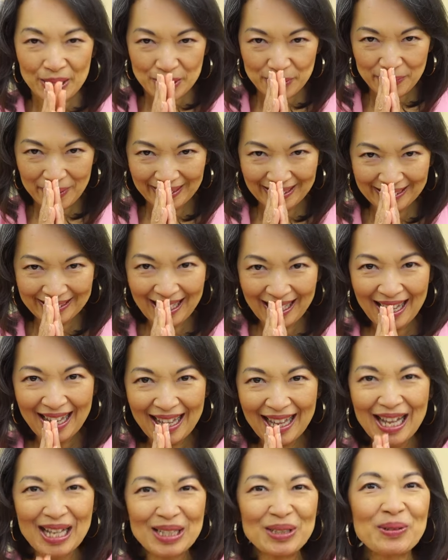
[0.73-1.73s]
สวัสดี
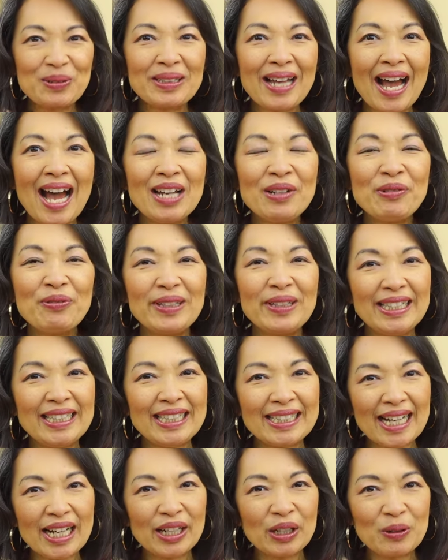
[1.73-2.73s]
ค่ะทุกท่านวันนี้
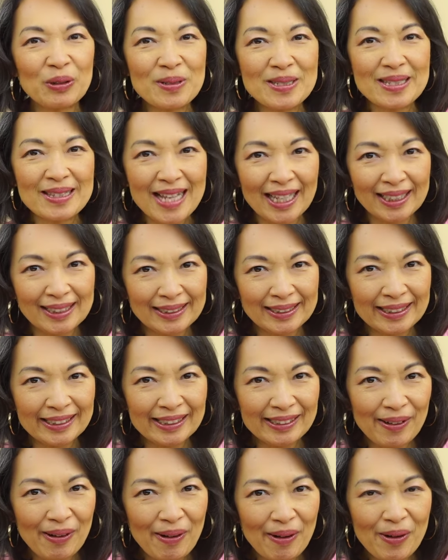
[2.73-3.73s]
นะคะโค้ชนาตาลี
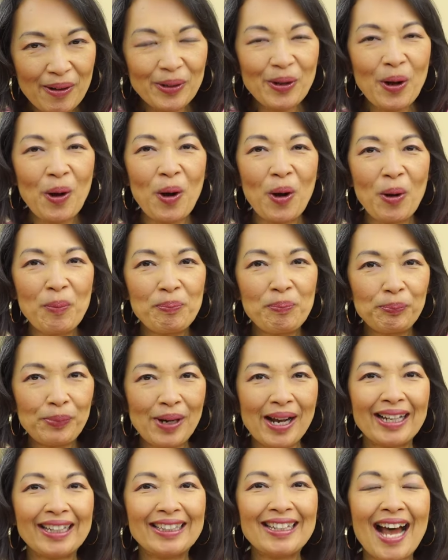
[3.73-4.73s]
ก็ขอป
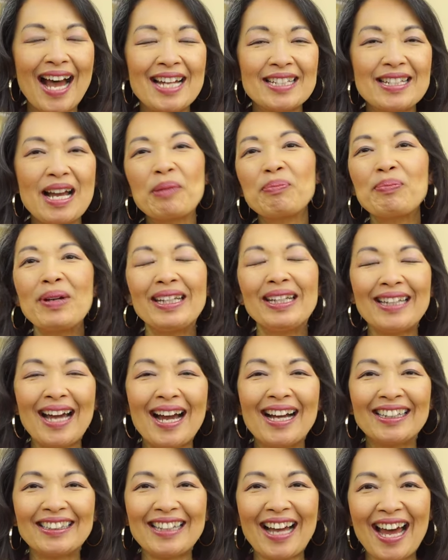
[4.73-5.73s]
ระกาศอย่างเป็น
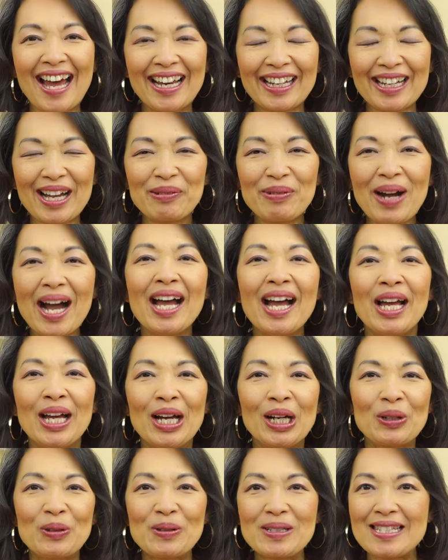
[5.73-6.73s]
ทางการนะคะว่า
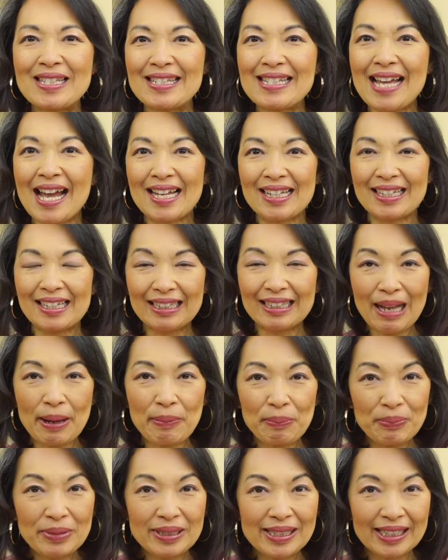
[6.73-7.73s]
โค้ชจะกลั
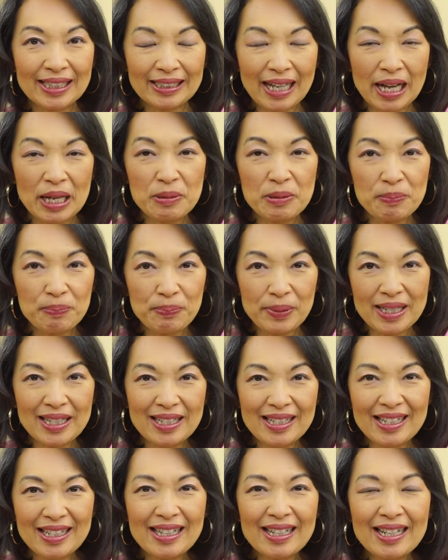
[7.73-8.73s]
บเมืองไทยปี
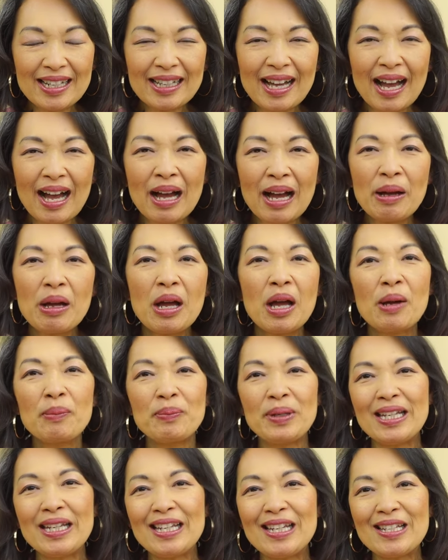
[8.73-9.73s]
นี้นะคะ
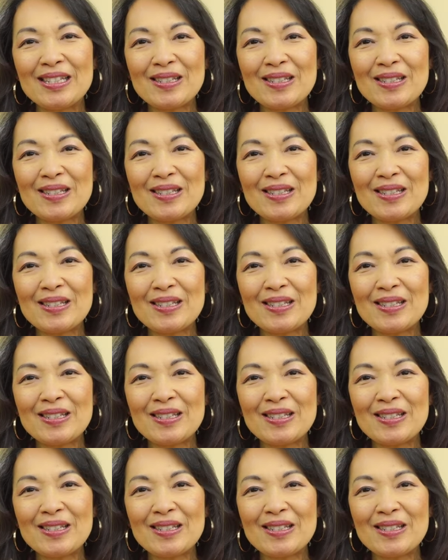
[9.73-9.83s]
ปี